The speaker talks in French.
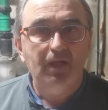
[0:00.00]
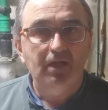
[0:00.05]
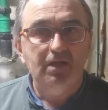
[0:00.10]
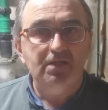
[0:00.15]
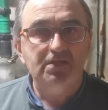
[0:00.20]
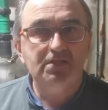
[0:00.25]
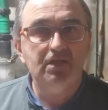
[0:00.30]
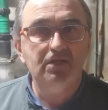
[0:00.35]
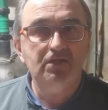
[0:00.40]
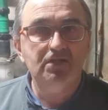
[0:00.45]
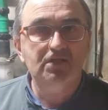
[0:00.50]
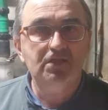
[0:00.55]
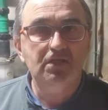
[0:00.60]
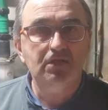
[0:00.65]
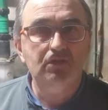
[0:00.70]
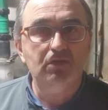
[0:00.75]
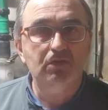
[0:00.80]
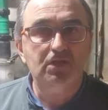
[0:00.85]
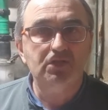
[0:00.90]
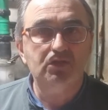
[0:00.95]
C'est une
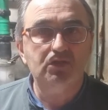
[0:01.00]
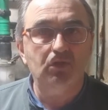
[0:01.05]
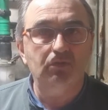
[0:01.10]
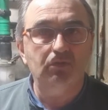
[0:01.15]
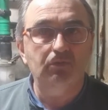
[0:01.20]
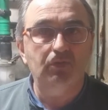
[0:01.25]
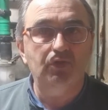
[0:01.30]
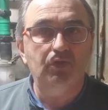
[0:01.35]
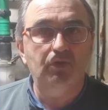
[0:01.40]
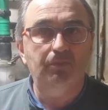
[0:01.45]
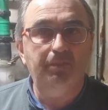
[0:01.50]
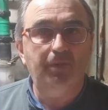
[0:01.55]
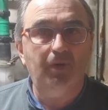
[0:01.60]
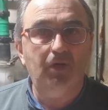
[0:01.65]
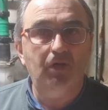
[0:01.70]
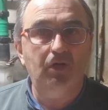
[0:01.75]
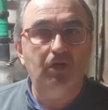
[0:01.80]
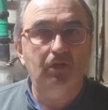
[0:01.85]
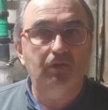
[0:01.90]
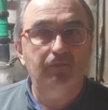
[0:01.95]
situation de
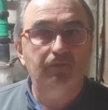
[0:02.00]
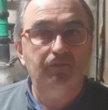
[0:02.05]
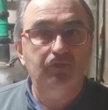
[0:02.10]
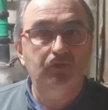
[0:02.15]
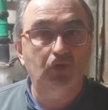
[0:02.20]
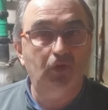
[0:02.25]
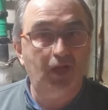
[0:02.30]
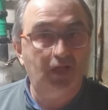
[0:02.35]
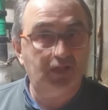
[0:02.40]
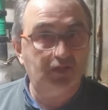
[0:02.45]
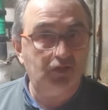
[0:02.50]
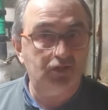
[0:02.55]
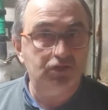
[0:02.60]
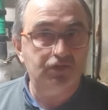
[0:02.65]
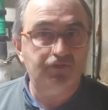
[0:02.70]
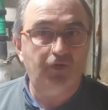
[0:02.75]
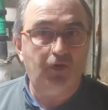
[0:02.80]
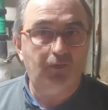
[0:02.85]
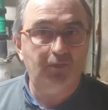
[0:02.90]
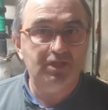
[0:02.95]
monopole de la
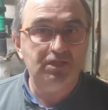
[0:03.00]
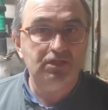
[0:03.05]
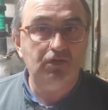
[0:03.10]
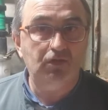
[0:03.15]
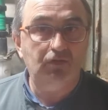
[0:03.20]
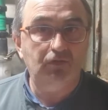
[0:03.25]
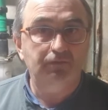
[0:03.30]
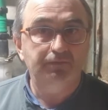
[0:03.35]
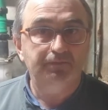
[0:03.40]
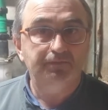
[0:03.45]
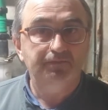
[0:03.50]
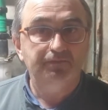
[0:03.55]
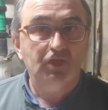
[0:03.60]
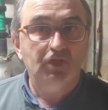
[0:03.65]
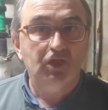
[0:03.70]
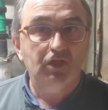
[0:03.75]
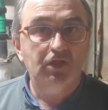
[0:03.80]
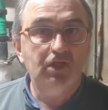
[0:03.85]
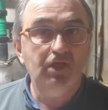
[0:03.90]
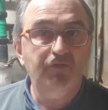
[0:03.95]
transformation
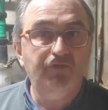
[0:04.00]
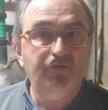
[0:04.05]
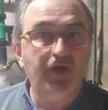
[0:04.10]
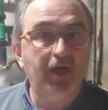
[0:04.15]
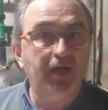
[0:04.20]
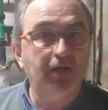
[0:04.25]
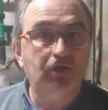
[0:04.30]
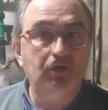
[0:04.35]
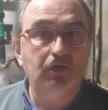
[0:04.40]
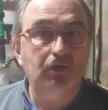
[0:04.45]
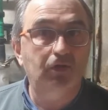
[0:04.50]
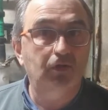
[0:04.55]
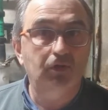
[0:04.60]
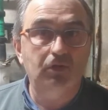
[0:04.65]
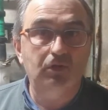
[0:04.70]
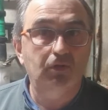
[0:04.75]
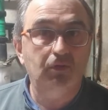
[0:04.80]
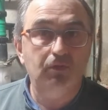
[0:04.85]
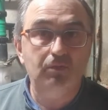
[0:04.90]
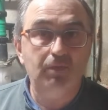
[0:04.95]
qui fait
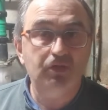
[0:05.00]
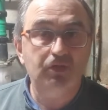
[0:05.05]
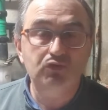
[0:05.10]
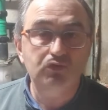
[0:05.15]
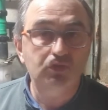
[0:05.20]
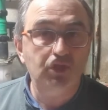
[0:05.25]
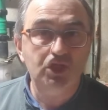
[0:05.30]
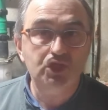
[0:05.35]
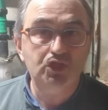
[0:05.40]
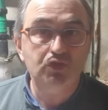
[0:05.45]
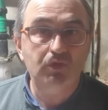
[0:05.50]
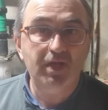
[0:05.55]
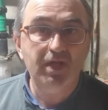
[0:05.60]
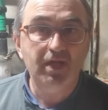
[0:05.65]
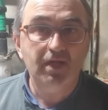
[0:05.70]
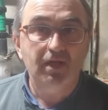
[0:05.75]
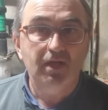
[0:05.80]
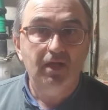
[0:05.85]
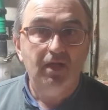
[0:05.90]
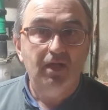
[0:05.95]
que bah, tout est
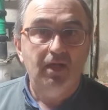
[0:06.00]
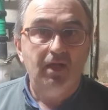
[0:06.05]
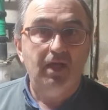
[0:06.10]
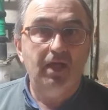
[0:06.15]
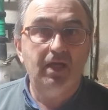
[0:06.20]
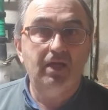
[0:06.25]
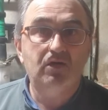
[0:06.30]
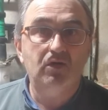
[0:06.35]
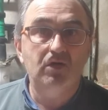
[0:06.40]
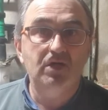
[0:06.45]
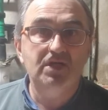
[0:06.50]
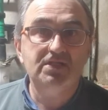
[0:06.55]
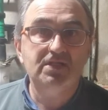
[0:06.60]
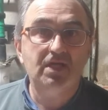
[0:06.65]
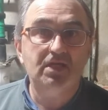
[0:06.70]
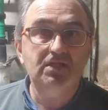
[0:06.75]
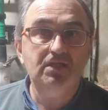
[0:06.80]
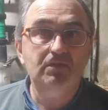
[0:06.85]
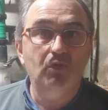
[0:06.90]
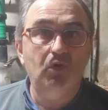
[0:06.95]
joué et que les
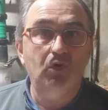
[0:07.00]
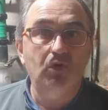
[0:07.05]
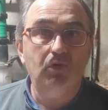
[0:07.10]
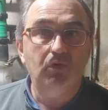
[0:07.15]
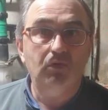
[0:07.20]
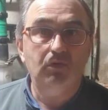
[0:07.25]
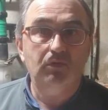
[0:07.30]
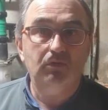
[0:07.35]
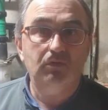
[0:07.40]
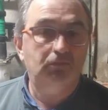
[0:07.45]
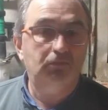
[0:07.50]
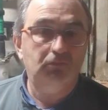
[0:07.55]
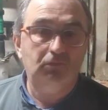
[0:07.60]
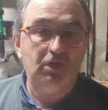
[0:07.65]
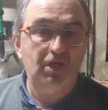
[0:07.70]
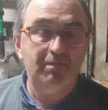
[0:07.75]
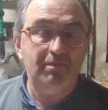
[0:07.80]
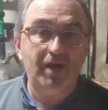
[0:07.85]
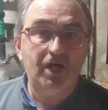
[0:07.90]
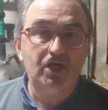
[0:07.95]
animaux,
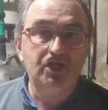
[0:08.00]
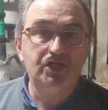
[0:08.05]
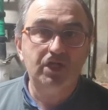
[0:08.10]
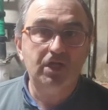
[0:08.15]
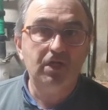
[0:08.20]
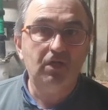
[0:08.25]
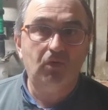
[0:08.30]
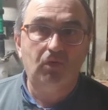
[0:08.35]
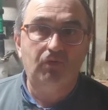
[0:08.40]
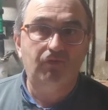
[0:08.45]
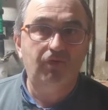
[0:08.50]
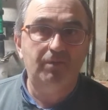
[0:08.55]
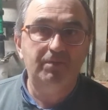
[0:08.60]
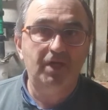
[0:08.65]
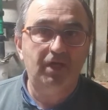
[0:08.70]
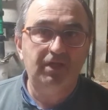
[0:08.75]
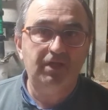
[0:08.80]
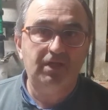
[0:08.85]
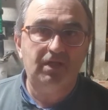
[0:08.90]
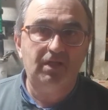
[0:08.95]
les marchés, on voit
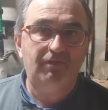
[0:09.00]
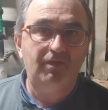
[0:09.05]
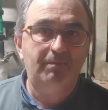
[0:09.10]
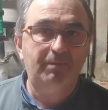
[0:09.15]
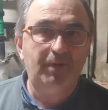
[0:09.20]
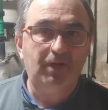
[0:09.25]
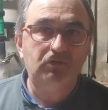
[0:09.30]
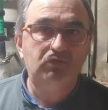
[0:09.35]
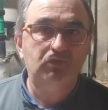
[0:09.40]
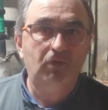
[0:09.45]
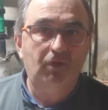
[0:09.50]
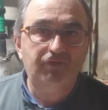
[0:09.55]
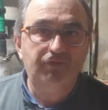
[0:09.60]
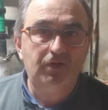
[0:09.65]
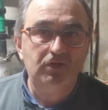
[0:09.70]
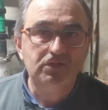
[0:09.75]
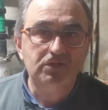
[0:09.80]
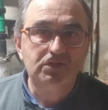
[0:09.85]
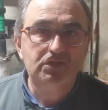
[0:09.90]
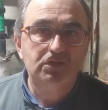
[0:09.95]
bien, il y en avait partout en
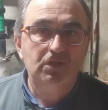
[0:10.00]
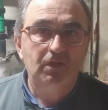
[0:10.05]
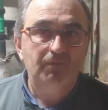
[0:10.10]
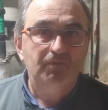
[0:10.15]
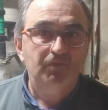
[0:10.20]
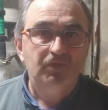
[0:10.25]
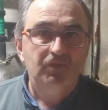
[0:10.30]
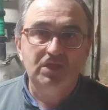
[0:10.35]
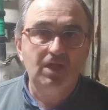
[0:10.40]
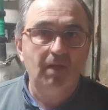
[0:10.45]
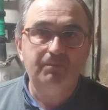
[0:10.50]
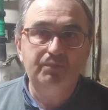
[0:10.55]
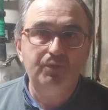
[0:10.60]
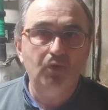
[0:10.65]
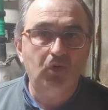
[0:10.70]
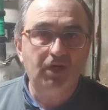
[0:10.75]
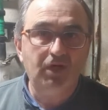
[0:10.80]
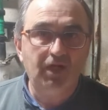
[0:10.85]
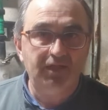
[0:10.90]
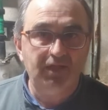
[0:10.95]
France. Il n'y a plus
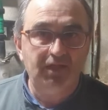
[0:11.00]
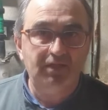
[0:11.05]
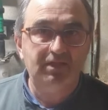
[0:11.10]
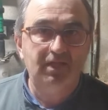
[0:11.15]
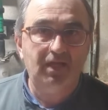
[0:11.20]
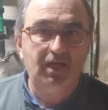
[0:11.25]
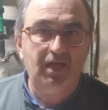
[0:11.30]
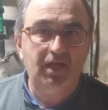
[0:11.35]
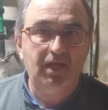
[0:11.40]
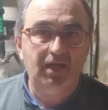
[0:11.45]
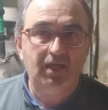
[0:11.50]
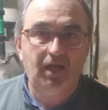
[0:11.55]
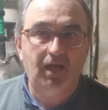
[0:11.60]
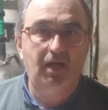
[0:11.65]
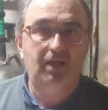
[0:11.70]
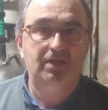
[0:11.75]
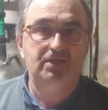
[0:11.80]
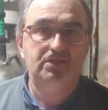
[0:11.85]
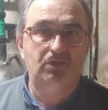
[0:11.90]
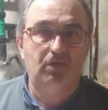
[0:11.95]
aucun intérêt à
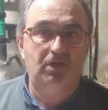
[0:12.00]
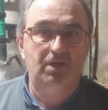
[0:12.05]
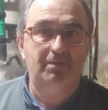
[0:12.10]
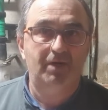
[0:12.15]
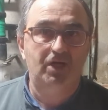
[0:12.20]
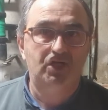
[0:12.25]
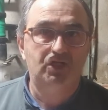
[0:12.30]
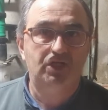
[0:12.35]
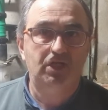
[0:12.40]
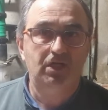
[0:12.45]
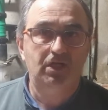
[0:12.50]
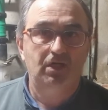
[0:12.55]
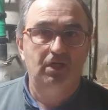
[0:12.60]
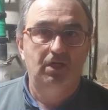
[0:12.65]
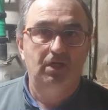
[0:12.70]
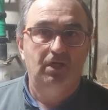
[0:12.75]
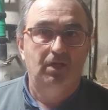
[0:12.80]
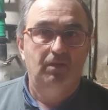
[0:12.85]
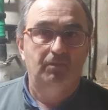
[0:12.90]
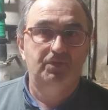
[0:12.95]
aller sur les marchés
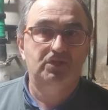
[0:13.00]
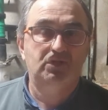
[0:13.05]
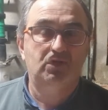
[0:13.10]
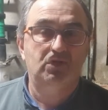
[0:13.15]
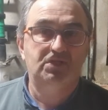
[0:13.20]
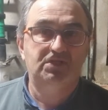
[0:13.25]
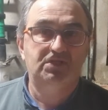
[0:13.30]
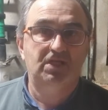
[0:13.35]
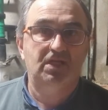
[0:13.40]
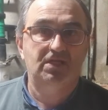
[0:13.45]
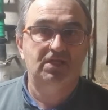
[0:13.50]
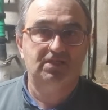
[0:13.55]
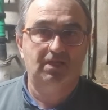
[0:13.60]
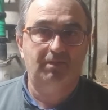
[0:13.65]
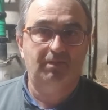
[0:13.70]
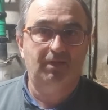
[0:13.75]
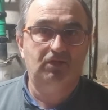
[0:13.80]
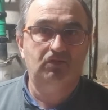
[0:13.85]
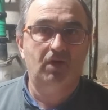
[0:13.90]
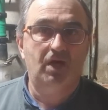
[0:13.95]
puisque c'est les
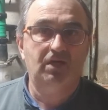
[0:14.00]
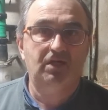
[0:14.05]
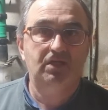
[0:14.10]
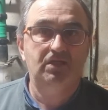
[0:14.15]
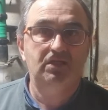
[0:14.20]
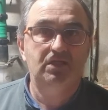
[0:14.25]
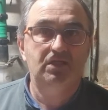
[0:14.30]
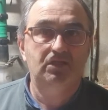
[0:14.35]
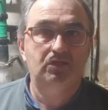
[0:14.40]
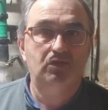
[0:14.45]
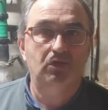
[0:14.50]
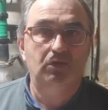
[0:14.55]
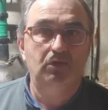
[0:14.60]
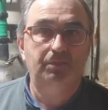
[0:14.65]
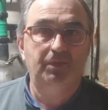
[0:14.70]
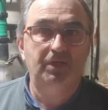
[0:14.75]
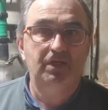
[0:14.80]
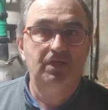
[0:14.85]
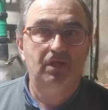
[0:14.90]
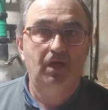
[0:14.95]
abattoirs qui dictent le
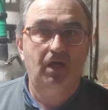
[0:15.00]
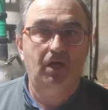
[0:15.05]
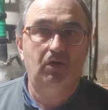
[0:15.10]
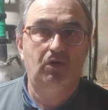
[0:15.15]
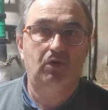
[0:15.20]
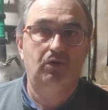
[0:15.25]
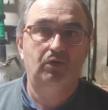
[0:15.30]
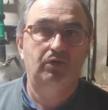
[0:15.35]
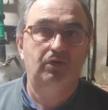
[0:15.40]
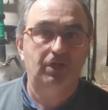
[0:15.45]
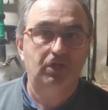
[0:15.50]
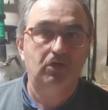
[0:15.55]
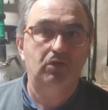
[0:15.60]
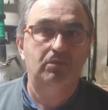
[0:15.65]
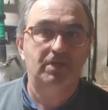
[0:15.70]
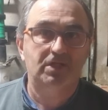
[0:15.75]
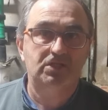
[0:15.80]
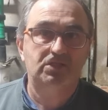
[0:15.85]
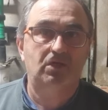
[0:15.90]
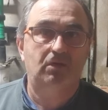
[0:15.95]
prix. Alors les
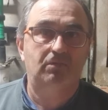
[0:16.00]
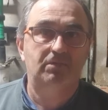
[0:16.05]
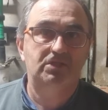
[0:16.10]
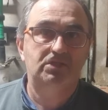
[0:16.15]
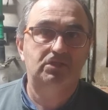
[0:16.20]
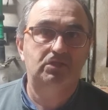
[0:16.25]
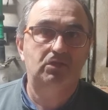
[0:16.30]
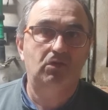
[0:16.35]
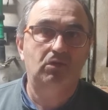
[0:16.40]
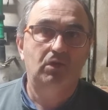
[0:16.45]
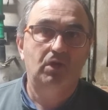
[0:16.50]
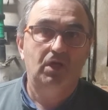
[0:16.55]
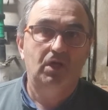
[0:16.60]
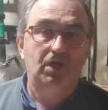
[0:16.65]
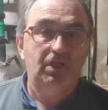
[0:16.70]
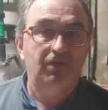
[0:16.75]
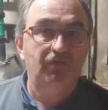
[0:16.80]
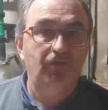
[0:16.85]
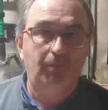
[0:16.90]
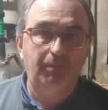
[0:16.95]
commerçants en bestiaux,
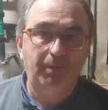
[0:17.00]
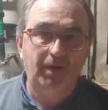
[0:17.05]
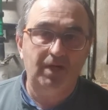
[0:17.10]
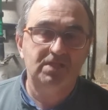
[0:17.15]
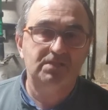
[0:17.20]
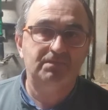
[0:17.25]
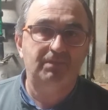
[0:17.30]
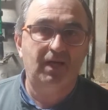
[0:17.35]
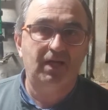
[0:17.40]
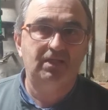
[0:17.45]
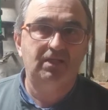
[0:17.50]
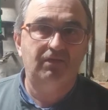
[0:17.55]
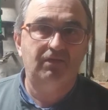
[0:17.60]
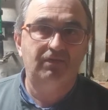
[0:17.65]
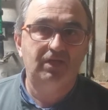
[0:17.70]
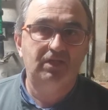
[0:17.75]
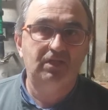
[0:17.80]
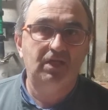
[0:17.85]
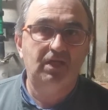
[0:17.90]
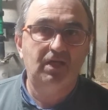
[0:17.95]
ils vont pas les se balader
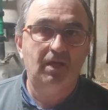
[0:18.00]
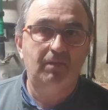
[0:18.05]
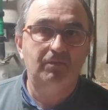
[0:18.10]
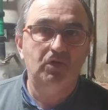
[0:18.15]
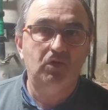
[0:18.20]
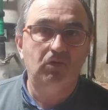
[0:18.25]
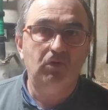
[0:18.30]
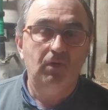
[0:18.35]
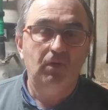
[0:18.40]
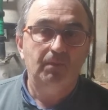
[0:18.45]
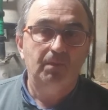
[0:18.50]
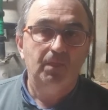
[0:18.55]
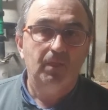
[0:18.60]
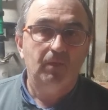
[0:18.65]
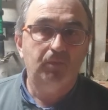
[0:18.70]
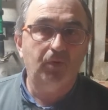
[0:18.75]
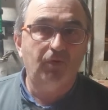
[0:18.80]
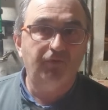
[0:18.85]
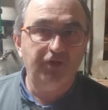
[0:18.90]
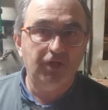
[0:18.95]
avec des camions
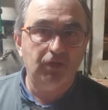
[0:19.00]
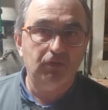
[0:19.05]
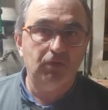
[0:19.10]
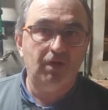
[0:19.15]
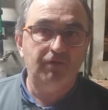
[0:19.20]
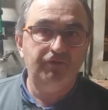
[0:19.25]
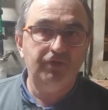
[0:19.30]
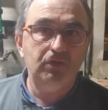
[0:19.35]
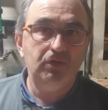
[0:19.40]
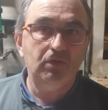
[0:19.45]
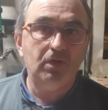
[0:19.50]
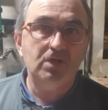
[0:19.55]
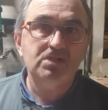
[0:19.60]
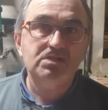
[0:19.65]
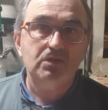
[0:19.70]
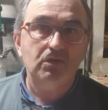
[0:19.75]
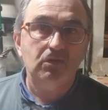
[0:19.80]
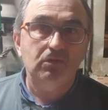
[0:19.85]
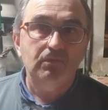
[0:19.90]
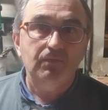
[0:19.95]
pour faire de la
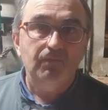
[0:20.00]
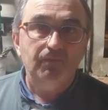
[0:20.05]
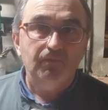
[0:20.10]
figuration.